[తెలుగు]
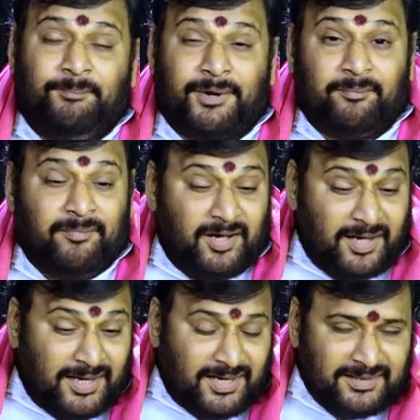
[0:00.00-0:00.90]

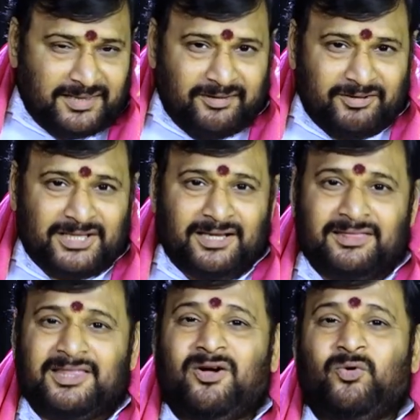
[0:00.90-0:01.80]
బ్రహ్మాది
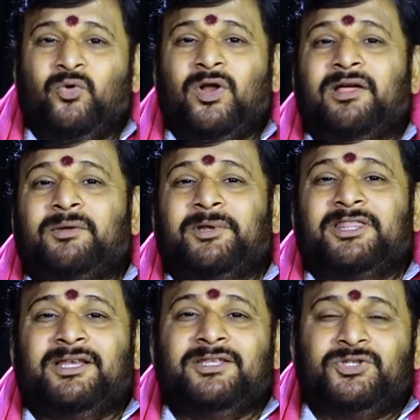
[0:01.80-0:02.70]
దేవతలంతా కూడా
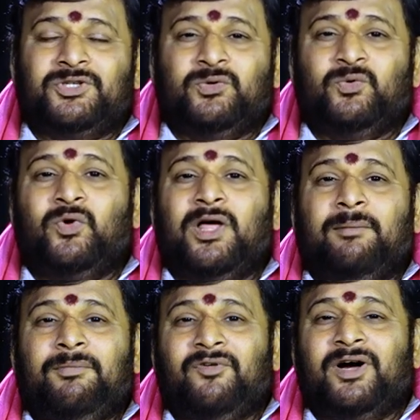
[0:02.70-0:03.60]
ప్రతినిత్యం కూడా
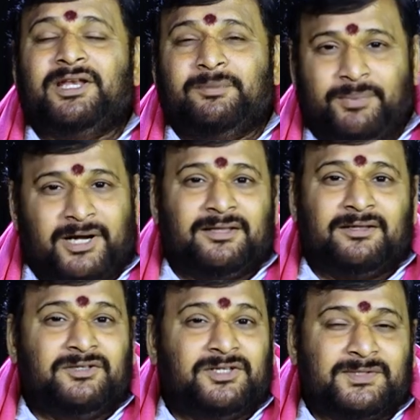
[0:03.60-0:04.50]
అమ్మవారిని
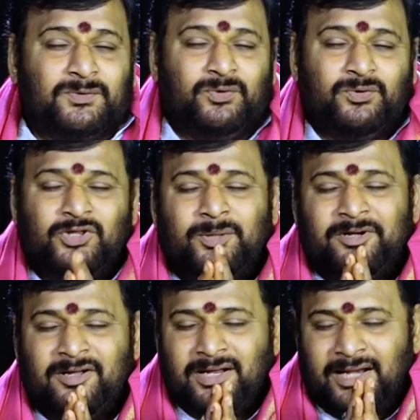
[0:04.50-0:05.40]
ప్రార్థన చేసుకుంటూ
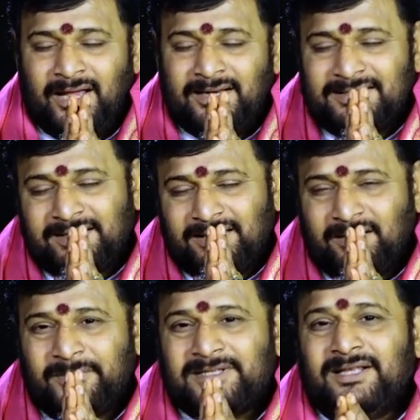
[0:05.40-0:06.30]
తమకు
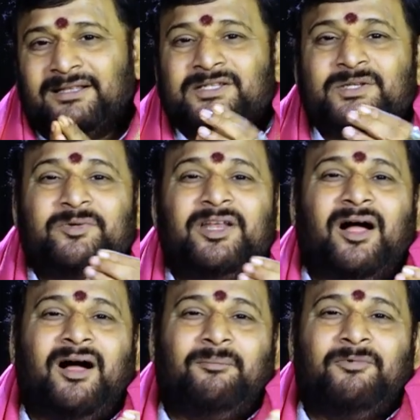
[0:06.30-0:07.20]
జ్ఞానశక్తిని ప్రసాదించమని
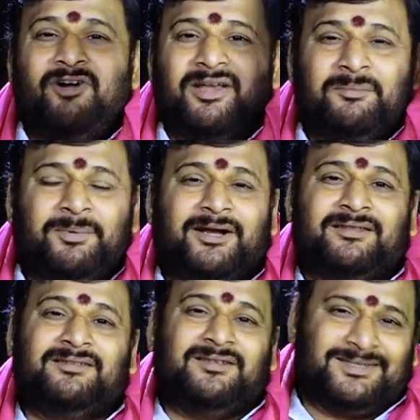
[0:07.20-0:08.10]
ఆ అమ్మవారిని
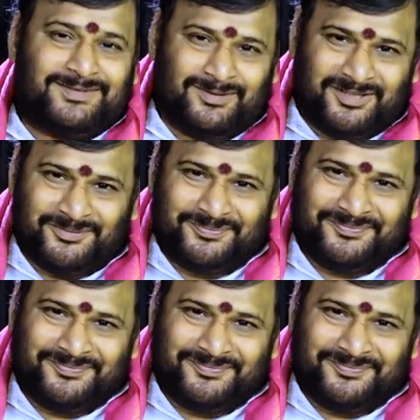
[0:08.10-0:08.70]
ప్రార్థన చేస్తున్నారు